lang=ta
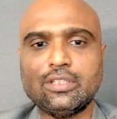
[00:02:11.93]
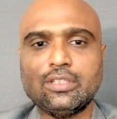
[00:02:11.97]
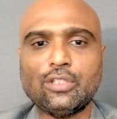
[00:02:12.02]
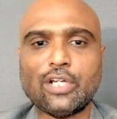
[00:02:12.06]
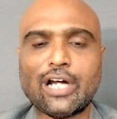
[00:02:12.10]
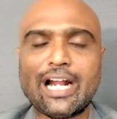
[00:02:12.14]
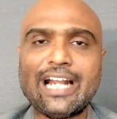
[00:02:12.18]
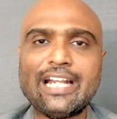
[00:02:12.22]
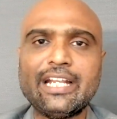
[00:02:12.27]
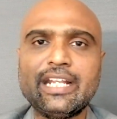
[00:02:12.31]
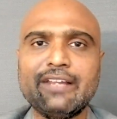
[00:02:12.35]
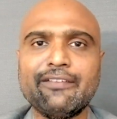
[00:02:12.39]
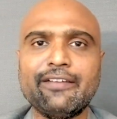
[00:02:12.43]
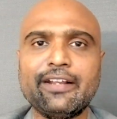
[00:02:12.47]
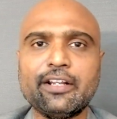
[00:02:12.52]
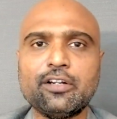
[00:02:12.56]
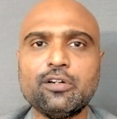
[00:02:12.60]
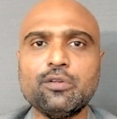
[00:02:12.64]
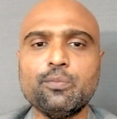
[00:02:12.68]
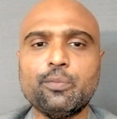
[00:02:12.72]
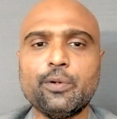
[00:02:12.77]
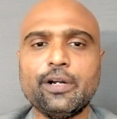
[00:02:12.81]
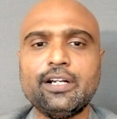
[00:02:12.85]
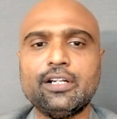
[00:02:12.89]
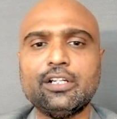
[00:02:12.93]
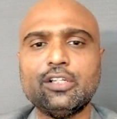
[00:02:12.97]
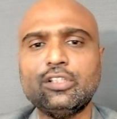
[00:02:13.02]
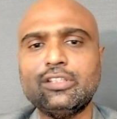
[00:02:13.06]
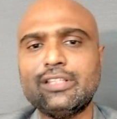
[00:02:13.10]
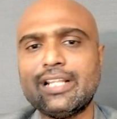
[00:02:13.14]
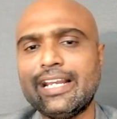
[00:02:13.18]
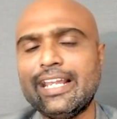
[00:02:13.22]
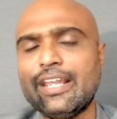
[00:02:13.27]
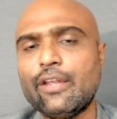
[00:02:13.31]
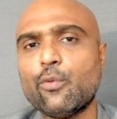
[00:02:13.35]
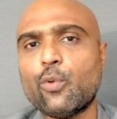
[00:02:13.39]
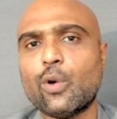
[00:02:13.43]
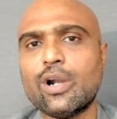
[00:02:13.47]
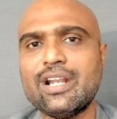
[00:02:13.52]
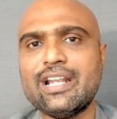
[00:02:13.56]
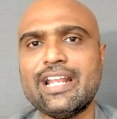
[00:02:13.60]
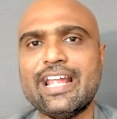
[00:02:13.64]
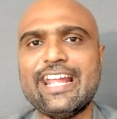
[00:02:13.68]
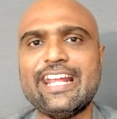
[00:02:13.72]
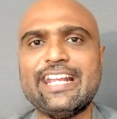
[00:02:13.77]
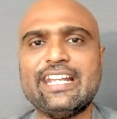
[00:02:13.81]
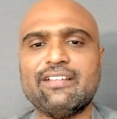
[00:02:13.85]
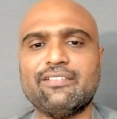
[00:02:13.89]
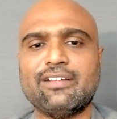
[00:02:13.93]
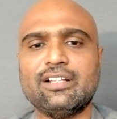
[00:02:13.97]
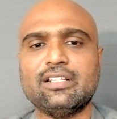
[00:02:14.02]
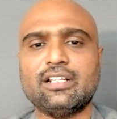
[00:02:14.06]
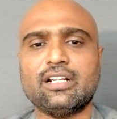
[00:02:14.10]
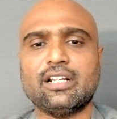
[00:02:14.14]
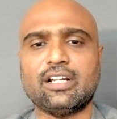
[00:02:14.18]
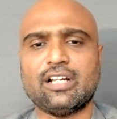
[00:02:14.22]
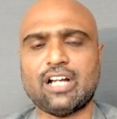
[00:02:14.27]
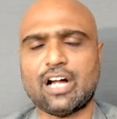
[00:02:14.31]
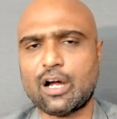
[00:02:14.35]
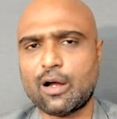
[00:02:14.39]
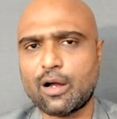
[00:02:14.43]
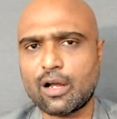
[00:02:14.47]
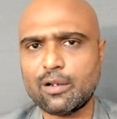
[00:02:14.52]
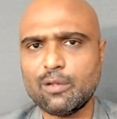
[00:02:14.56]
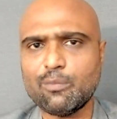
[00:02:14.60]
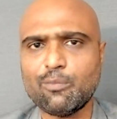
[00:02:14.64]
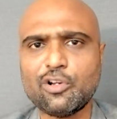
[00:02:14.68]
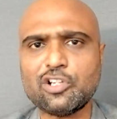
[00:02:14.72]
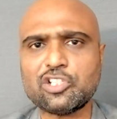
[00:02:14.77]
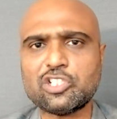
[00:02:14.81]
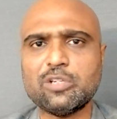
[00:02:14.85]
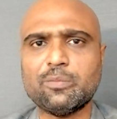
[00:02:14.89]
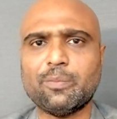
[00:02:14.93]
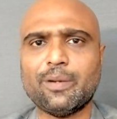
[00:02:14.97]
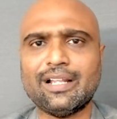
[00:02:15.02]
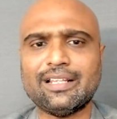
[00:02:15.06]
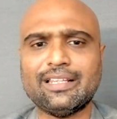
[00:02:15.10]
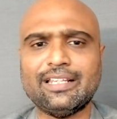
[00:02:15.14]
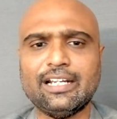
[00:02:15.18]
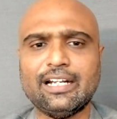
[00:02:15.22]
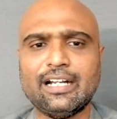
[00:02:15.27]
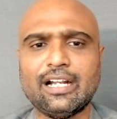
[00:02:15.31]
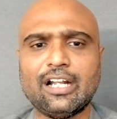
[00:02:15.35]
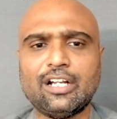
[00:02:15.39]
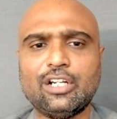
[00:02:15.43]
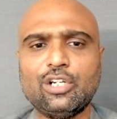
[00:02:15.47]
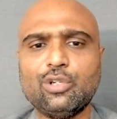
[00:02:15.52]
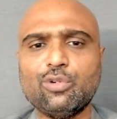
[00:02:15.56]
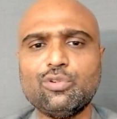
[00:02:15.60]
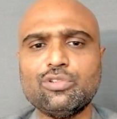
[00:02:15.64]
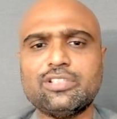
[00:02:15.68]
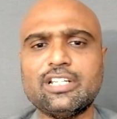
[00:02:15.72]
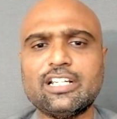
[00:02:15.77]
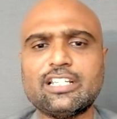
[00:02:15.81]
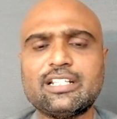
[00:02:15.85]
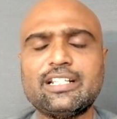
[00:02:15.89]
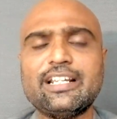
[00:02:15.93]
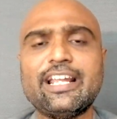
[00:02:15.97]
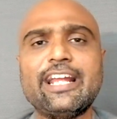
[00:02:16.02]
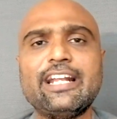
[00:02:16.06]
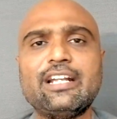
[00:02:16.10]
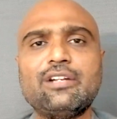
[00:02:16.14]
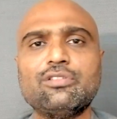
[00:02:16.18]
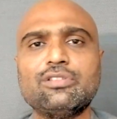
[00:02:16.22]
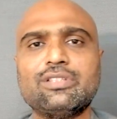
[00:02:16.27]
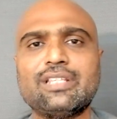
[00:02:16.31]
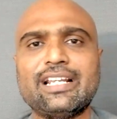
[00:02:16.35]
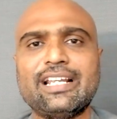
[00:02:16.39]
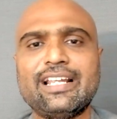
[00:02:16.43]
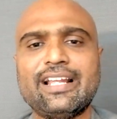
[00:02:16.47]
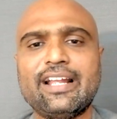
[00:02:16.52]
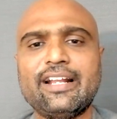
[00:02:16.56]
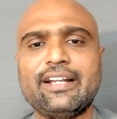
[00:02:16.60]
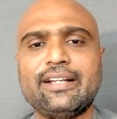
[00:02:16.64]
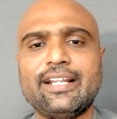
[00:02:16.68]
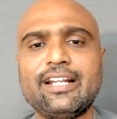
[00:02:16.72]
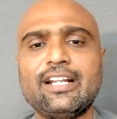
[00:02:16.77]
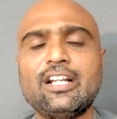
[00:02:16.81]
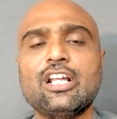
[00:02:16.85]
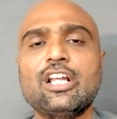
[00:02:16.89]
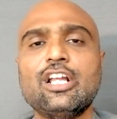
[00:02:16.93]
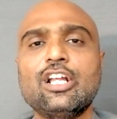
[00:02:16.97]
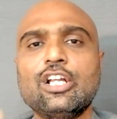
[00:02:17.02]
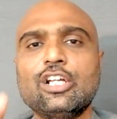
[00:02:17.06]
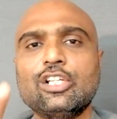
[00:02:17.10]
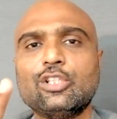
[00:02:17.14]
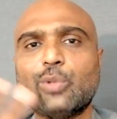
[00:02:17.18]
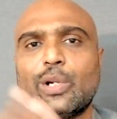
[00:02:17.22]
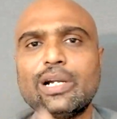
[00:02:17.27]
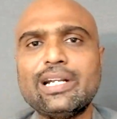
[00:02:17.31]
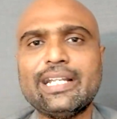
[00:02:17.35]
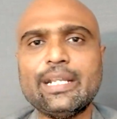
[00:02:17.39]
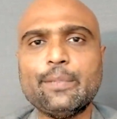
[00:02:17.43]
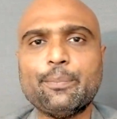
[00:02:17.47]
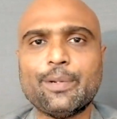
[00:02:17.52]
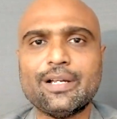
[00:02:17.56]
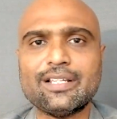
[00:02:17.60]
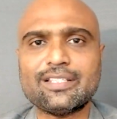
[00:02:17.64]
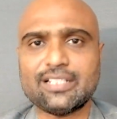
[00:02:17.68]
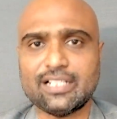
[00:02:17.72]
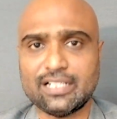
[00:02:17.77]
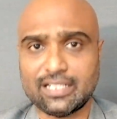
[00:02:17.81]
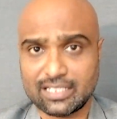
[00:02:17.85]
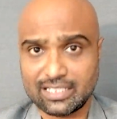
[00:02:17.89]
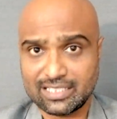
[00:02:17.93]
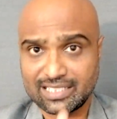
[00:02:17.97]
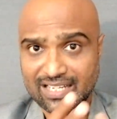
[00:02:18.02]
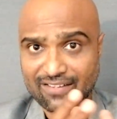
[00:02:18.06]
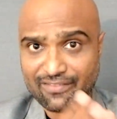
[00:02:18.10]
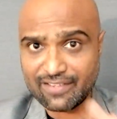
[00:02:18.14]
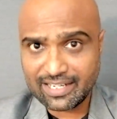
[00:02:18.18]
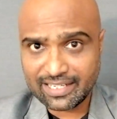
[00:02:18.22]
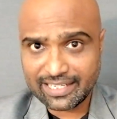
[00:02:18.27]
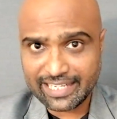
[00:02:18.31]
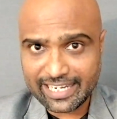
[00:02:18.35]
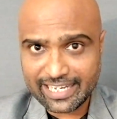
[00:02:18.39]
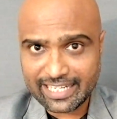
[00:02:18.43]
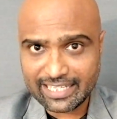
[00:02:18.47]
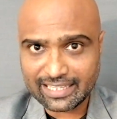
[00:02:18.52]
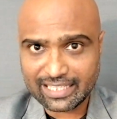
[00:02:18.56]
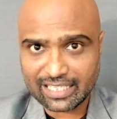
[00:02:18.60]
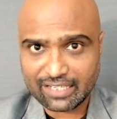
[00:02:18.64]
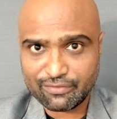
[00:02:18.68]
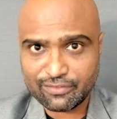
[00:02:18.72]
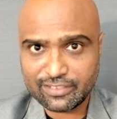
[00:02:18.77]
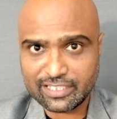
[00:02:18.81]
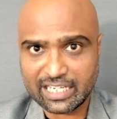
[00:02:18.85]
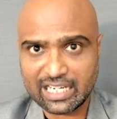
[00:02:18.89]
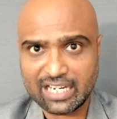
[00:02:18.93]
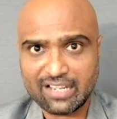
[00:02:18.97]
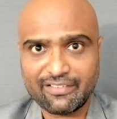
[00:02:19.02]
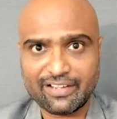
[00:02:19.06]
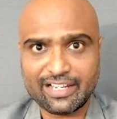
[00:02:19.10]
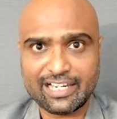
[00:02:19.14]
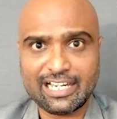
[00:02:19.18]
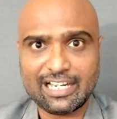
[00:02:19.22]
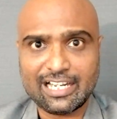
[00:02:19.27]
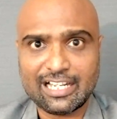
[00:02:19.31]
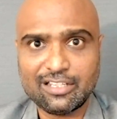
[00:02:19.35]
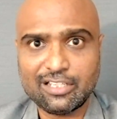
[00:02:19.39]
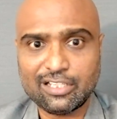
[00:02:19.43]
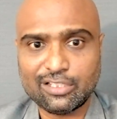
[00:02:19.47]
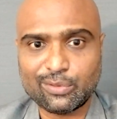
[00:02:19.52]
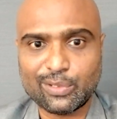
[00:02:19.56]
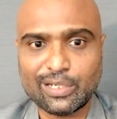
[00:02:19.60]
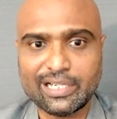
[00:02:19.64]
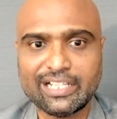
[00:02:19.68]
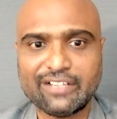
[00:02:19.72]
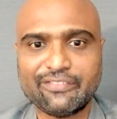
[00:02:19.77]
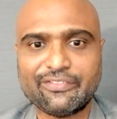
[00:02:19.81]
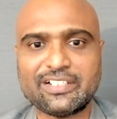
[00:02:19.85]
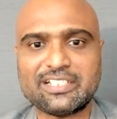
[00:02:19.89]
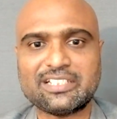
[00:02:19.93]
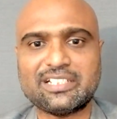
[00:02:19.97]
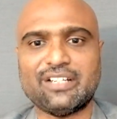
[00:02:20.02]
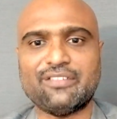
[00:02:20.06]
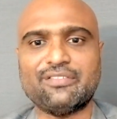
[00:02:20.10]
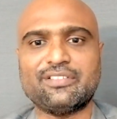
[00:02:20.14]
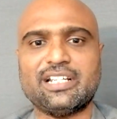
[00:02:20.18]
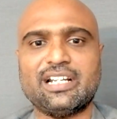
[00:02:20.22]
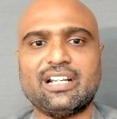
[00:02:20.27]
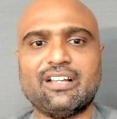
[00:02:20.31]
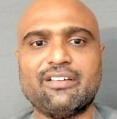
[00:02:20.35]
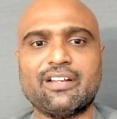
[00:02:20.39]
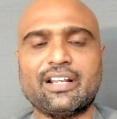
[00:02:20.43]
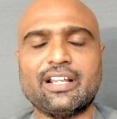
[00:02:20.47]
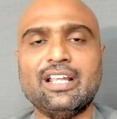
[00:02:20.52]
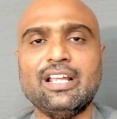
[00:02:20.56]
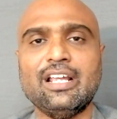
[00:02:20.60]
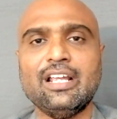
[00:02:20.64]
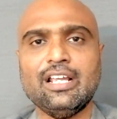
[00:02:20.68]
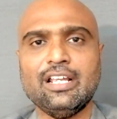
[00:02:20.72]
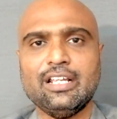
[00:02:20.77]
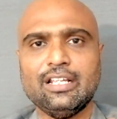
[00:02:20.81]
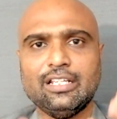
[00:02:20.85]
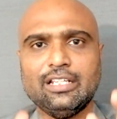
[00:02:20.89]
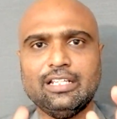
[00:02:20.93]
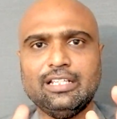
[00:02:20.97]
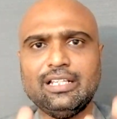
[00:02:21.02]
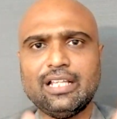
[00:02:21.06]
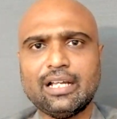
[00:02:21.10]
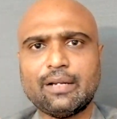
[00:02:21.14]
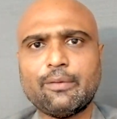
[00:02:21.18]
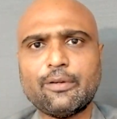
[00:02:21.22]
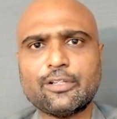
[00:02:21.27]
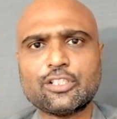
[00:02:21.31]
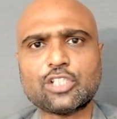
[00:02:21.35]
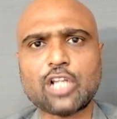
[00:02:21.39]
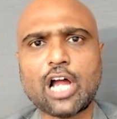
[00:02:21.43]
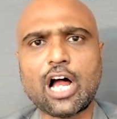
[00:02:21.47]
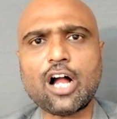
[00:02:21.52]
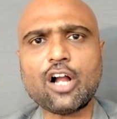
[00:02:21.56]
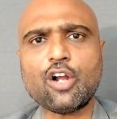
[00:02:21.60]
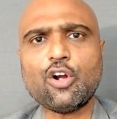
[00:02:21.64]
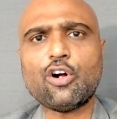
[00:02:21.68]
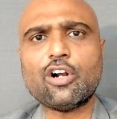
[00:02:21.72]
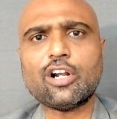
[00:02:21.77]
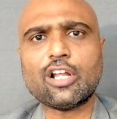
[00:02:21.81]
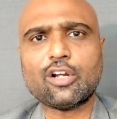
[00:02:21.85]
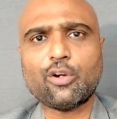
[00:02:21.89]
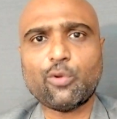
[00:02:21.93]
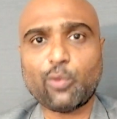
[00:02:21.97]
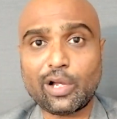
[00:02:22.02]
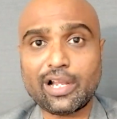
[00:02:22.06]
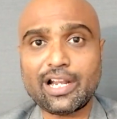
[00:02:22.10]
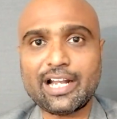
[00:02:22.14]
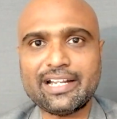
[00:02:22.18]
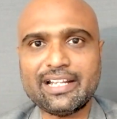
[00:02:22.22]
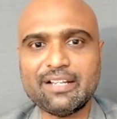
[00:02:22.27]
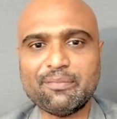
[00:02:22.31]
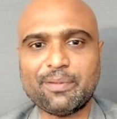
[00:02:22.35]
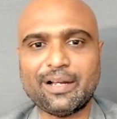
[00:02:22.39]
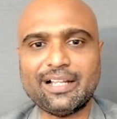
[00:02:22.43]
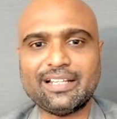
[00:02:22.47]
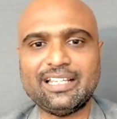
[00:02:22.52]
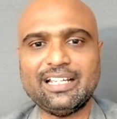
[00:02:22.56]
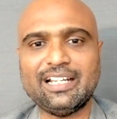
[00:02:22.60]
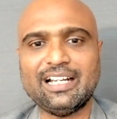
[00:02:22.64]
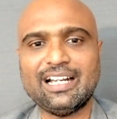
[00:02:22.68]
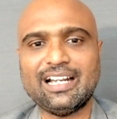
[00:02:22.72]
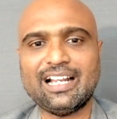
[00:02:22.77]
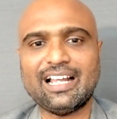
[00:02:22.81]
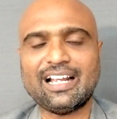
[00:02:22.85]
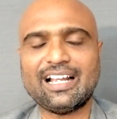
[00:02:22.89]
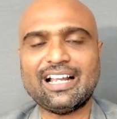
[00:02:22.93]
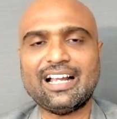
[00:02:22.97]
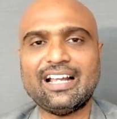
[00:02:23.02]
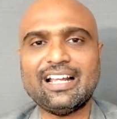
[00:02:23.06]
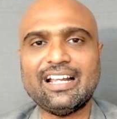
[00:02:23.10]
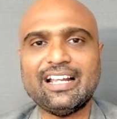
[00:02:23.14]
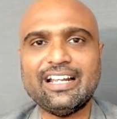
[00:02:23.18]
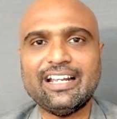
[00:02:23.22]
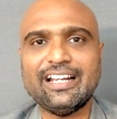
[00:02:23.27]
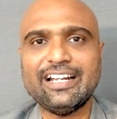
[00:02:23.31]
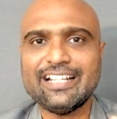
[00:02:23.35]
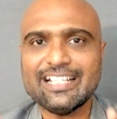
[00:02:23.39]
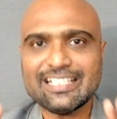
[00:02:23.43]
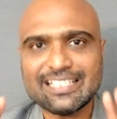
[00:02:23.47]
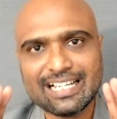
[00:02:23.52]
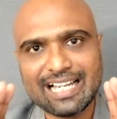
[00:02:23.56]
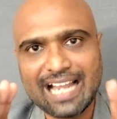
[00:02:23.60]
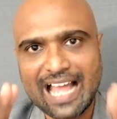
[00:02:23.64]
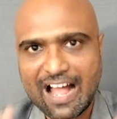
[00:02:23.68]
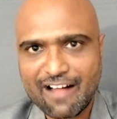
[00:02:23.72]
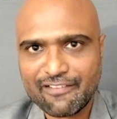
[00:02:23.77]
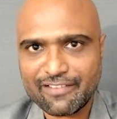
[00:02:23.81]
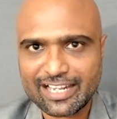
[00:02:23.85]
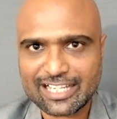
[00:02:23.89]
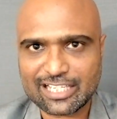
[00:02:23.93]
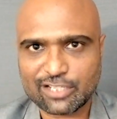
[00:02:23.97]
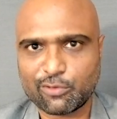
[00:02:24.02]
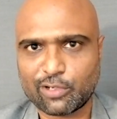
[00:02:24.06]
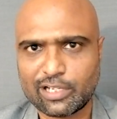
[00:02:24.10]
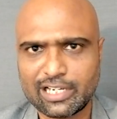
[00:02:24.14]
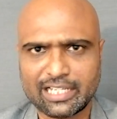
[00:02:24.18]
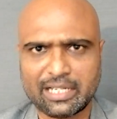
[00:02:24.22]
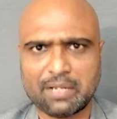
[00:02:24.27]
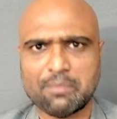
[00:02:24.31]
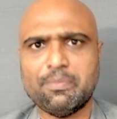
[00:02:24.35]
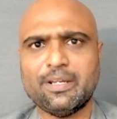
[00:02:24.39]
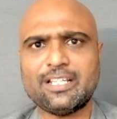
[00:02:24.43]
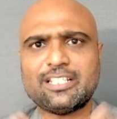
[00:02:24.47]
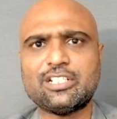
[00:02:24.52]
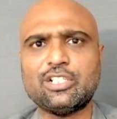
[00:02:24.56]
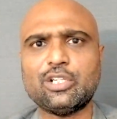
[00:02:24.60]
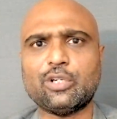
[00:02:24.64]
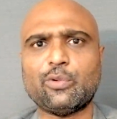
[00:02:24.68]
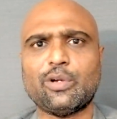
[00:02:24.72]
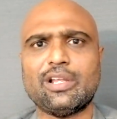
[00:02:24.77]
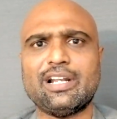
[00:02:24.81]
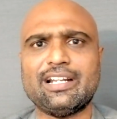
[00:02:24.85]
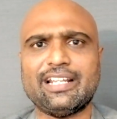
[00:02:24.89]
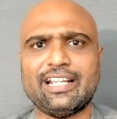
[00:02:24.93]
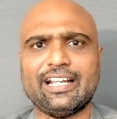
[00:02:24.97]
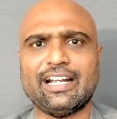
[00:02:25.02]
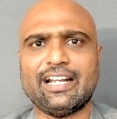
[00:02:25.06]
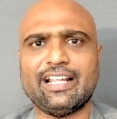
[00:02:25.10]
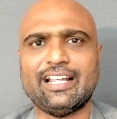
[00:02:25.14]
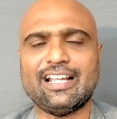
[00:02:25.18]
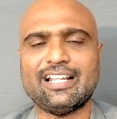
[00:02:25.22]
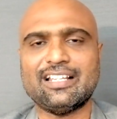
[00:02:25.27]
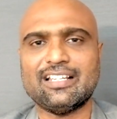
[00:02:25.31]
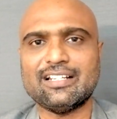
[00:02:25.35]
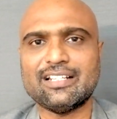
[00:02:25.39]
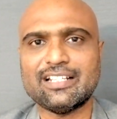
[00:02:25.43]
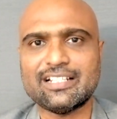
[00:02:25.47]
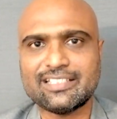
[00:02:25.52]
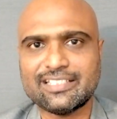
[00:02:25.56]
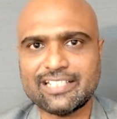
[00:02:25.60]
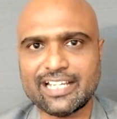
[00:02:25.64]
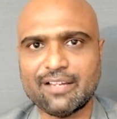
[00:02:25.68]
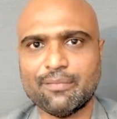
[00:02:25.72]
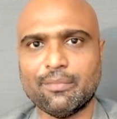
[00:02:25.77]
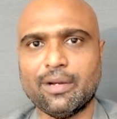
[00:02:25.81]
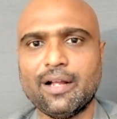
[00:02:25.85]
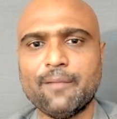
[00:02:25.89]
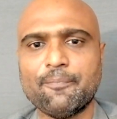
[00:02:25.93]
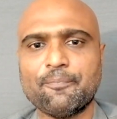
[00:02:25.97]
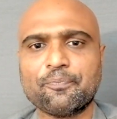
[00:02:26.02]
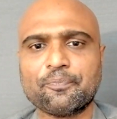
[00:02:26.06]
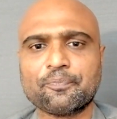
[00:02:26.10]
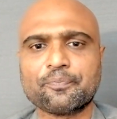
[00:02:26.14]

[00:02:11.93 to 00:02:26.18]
தேர்ட்டி வரைக்கும் போயிட்டு த்ரீ ஒன் எயிட் வந்திருக்கு ஆல்மோஸ்ட் பார்த்தீங்கன்னா டூ சிக்ஸ்டி எயிட் டு த்ரீ எயிட்டீன் டுவெண்ட்டி பர்சன்ட் செவன்டீன்த் ஆஃப் ஜனவரிலேருந்து டுவெண்ட்டி ஃபர்ஸ்ட் ஆஃப் ஜனவரி இந்த ஸ்டாக்கோட குவாலிட்டி பார்த்தீங்கன்னாக்கா இட் இஸ் அன் ஆவரேஜ் குவாலிட்டி பெஸ்ட் குவாலிட்டி கிடையாது நிச்சயமா